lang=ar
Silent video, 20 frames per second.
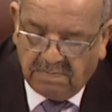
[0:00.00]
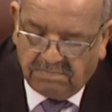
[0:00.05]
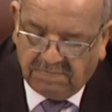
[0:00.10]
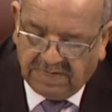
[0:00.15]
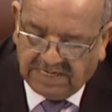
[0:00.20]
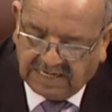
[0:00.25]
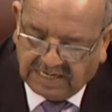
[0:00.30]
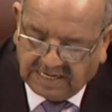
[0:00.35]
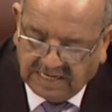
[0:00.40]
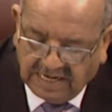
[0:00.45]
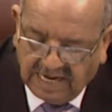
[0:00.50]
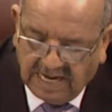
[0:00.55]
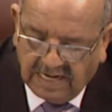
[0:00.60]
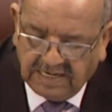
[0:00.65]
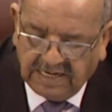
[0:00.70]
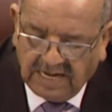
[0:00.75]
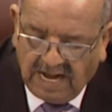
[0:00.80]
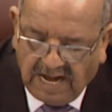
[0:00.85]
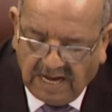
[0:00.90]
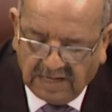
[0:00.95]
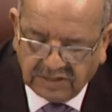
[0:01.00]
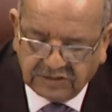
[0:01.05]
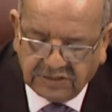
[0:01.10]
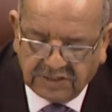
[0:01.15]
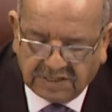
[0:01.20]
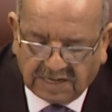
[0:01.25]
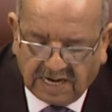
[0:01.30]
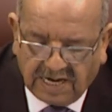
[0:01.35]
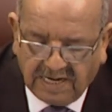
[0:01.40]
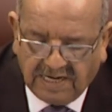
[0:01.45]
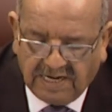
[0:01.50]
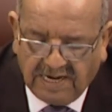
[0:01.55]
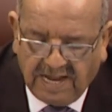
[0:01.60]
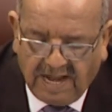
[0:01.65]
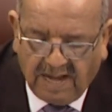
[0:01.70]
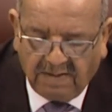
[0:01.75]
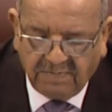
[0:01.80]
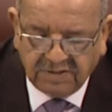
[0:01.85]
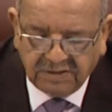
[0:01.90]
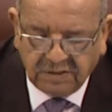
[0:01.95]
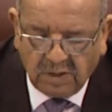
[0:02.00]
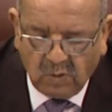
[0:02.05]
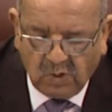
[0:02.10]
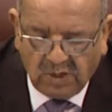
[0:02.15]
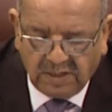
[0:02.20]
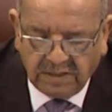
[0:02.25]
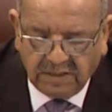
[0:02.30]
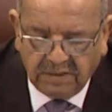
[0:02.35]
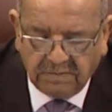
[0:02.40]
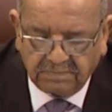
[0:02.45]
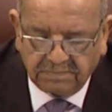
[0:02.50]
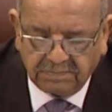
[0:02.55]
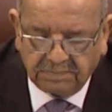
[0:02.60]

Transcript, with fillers: من خلال حشد الرأي العام الدولي